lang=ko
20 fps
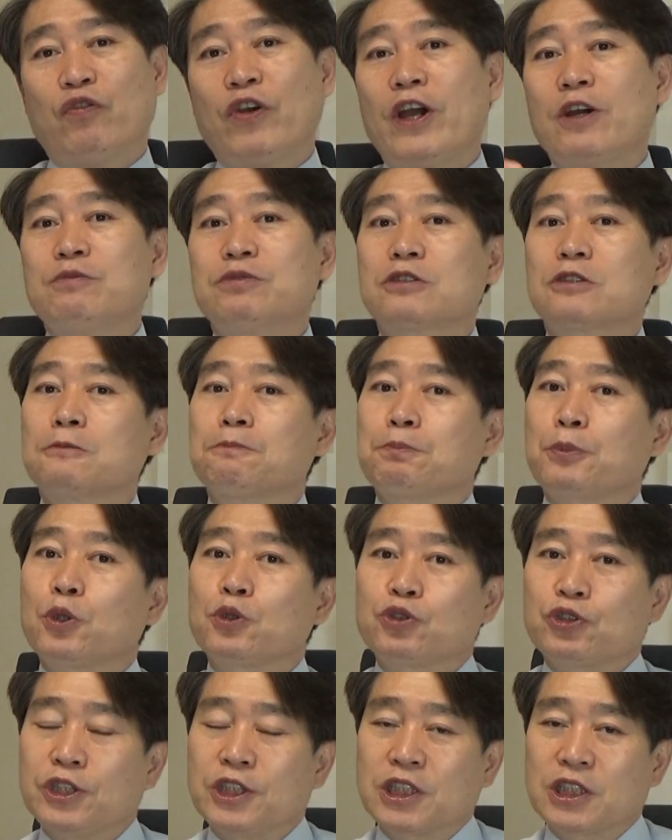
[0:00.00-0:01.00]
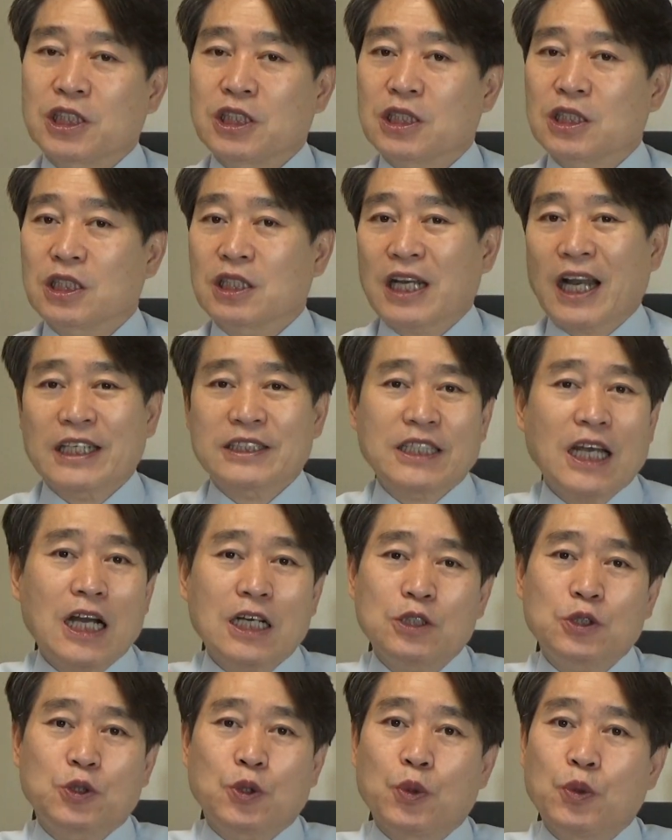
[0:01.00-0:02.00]
외부로 표출시키기
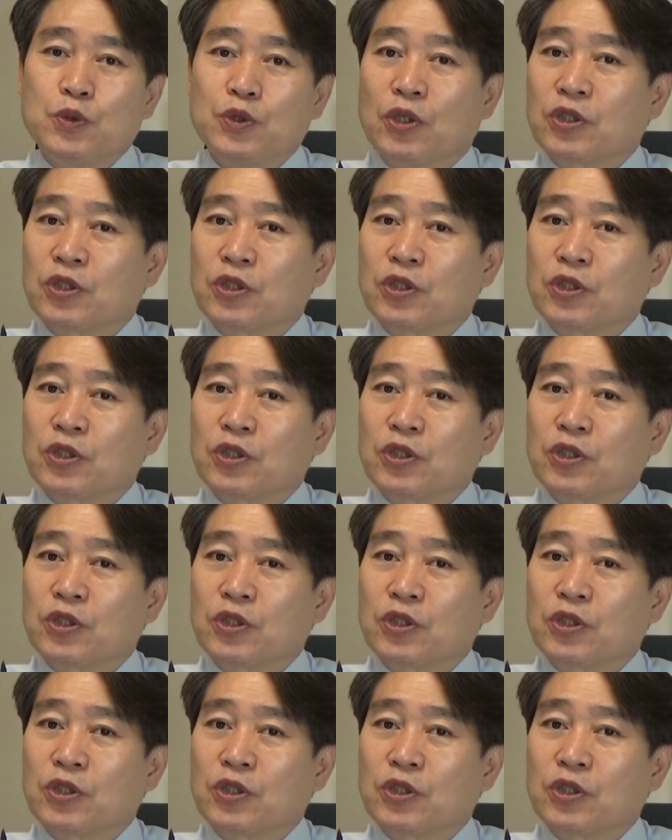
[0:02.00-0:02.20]
가장 좋은